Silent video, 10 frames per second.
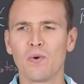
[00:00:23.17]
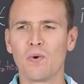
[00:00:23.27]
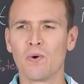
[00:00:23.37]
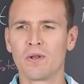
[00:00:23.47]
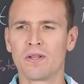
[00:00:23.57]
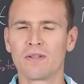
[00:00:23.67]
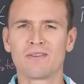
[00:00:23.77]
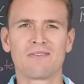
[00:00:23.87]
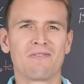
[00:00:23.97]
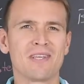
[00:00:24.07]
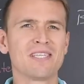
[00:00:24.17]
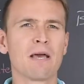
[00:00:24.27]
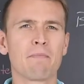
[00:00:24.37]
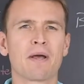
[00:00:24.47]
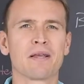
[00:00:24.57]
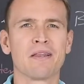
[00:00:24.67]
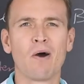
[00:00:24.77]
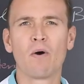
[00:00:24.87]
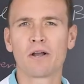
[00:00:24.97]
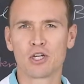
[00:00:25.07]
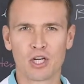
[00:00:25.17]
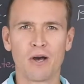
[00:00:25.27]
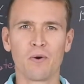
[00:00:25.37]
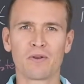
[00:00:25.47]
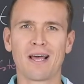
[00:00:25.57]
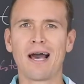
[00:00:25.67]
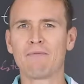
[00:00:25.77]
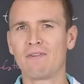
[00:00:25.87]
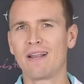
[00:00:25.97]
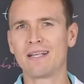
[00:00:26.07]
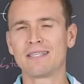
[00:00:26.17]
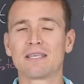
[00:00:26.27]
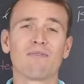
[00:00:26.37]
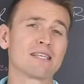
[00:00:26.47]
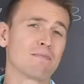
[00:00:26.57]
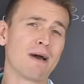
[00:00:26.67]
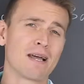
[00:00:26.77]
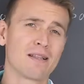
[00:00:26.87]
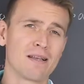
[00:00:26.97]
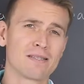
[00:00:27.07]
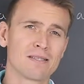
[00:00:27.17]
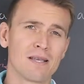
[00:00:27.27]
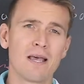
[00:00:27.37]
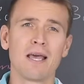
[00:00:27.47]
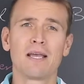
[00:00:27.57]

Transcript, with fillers: Und ich habe mal genauer geschaut, Apfelessig, was macht das?